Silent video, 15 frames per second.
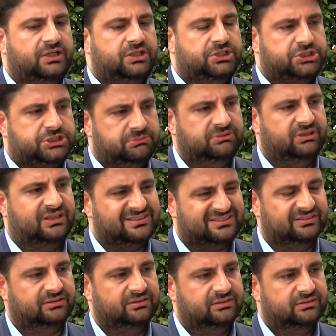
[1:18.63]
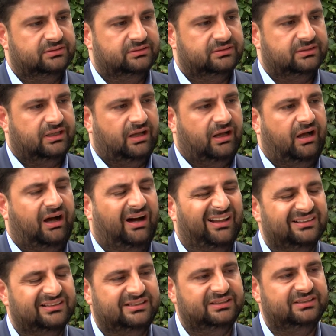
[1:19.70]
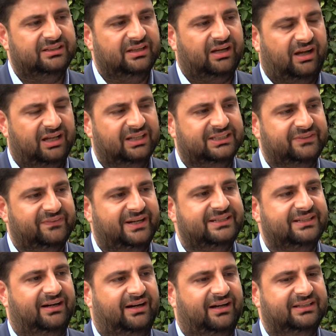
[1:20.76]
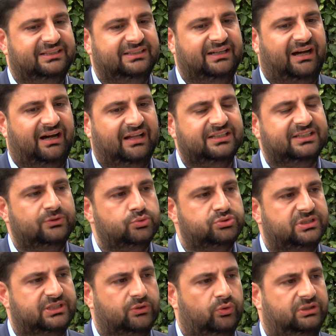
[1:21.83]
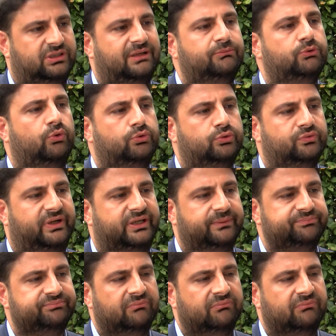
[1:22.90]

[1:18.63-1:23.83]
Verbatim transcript: Şimdi asıl algı algı var ya algı, algı üzerine oynanan bir oyun var.